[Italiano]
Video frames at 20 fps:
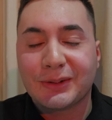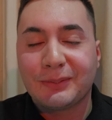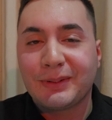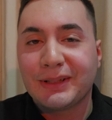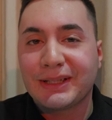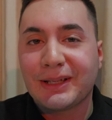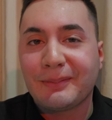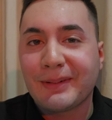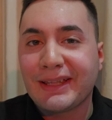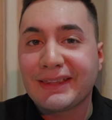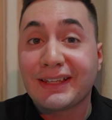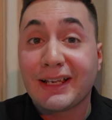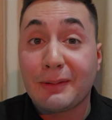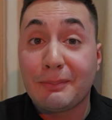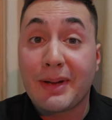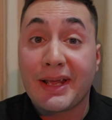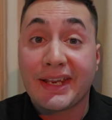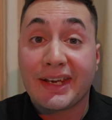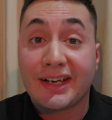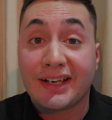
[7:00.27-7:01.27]
completamente le
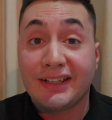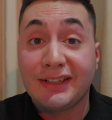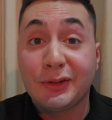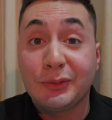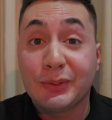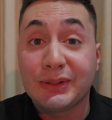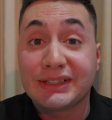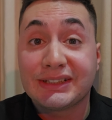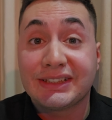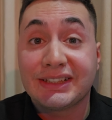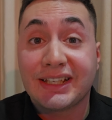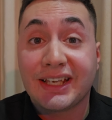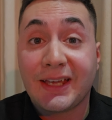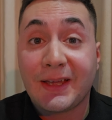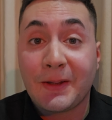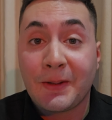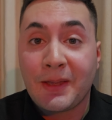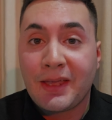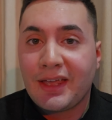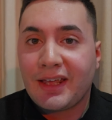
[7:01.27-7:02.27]
barriere
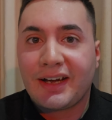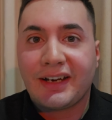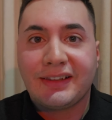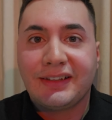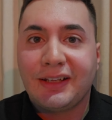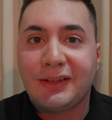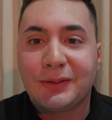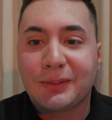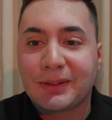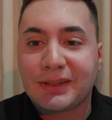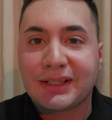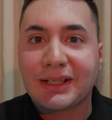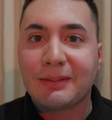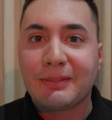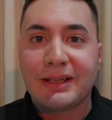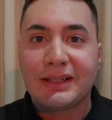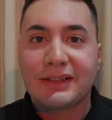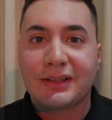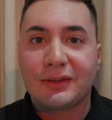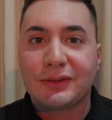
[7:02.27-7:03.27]
linguistiche, rendendo
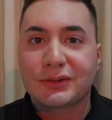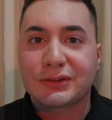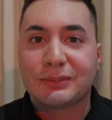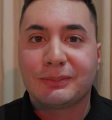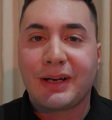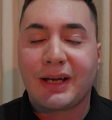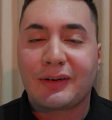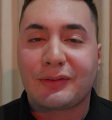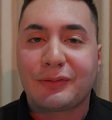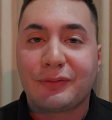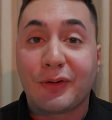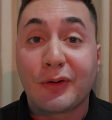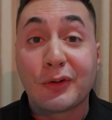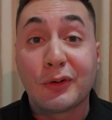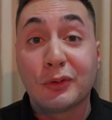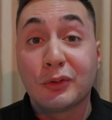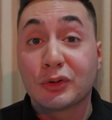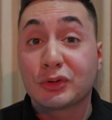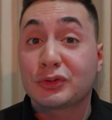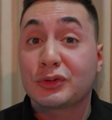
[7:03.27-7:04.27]
praticamente lo smartphone
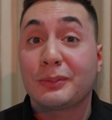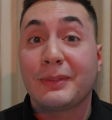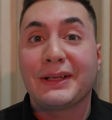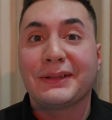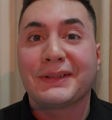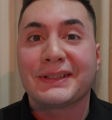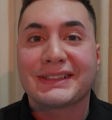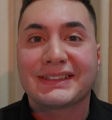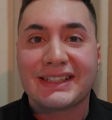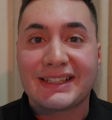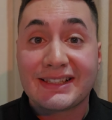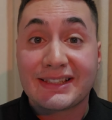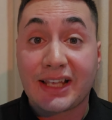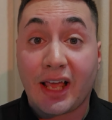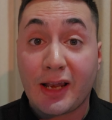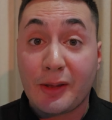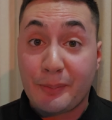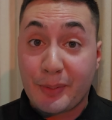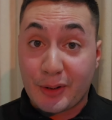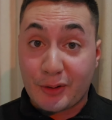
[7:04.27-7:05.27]
uno strumento
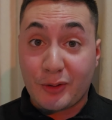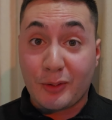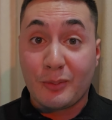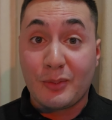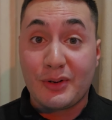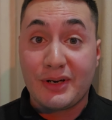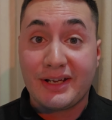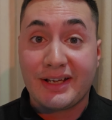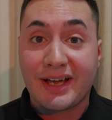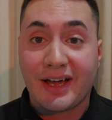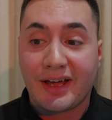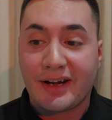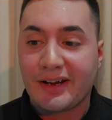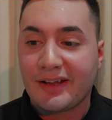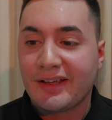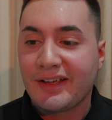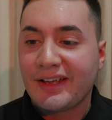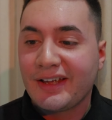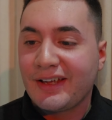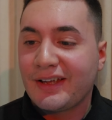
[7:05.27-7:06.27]
essenziale per
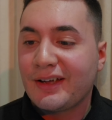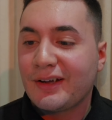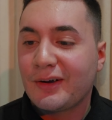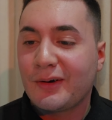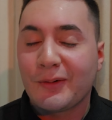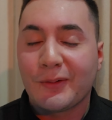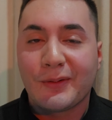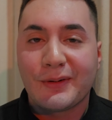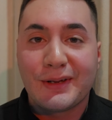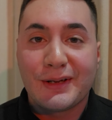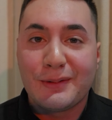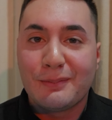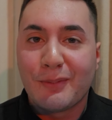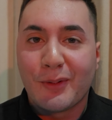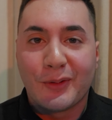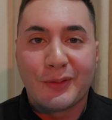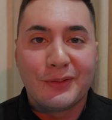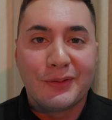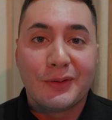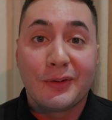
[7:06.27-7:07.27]
comunicare con il
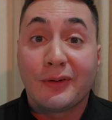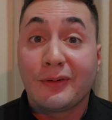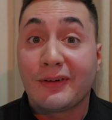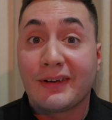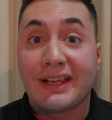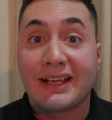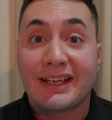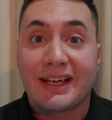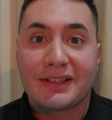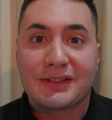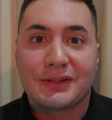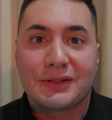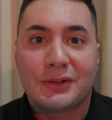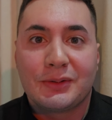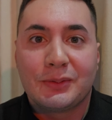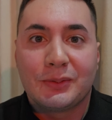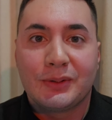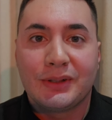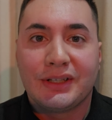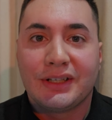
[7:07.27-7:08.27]
mondo nel caso in
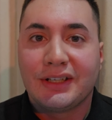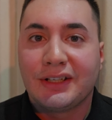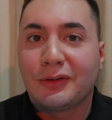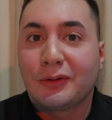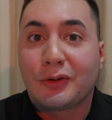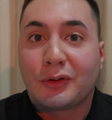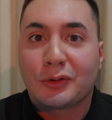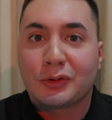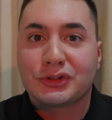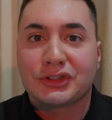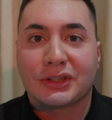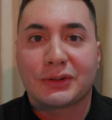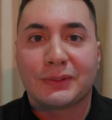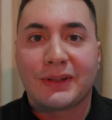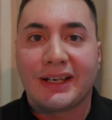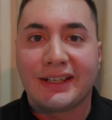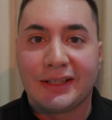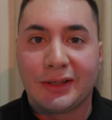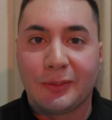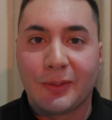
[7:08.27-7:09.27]
cui non conosciate
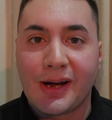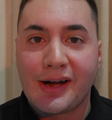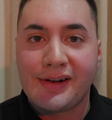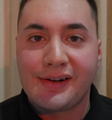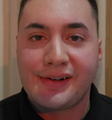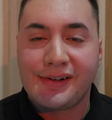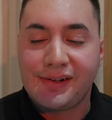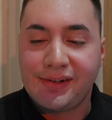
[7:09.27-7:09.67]
una lingua.